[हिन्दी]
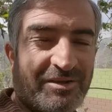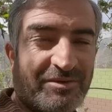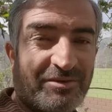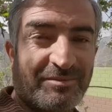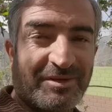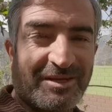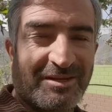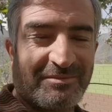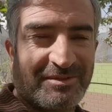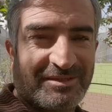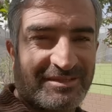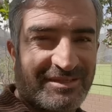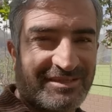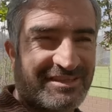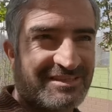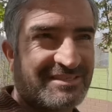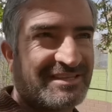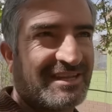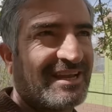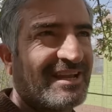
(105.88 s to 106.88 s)
बाइक को बड़े मज़े
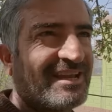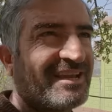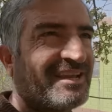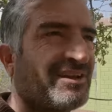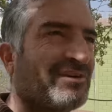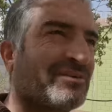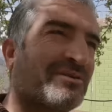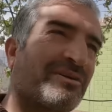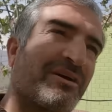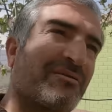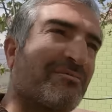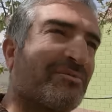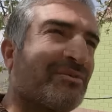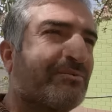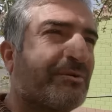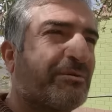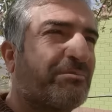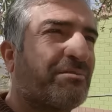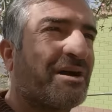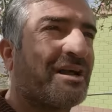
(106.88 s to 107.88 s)
से चलाएंगे और
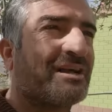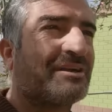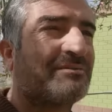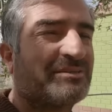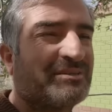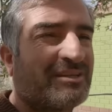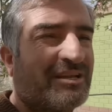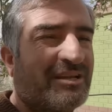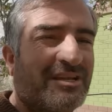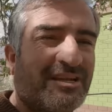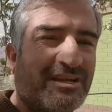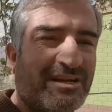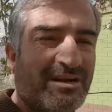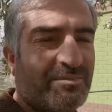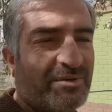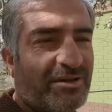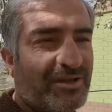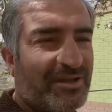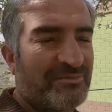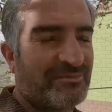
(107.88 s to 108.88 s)
गर्मियों में बाइक पे चलने का
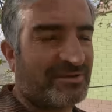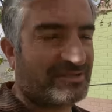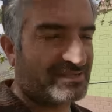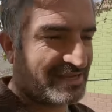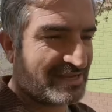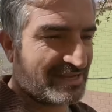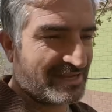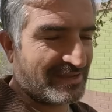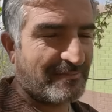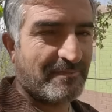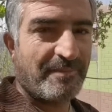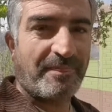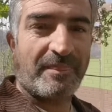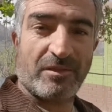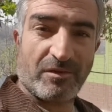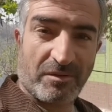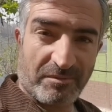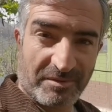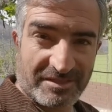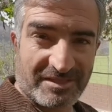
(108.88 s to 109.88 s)
अपना ही मज़ा है
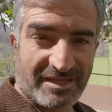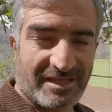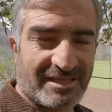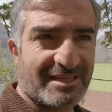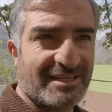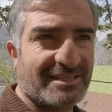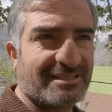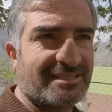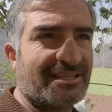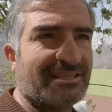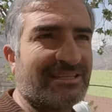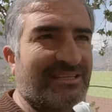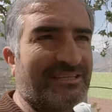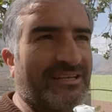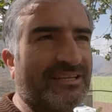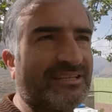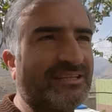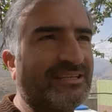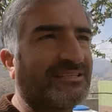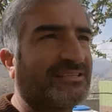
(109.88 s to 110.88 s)
तो अभी चलते हैं जल्दी
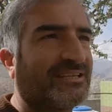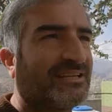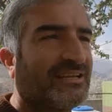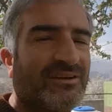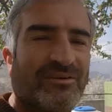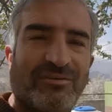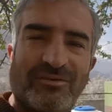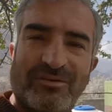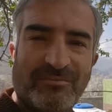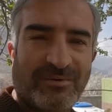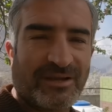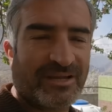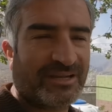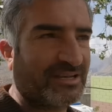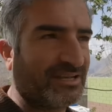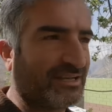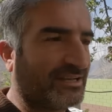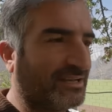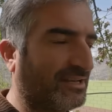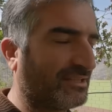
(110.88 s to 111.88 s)
जल्दी से और
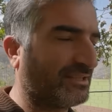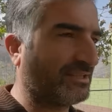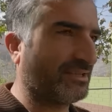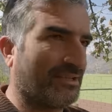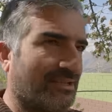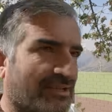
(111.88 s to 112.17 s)
बाइक लेके आते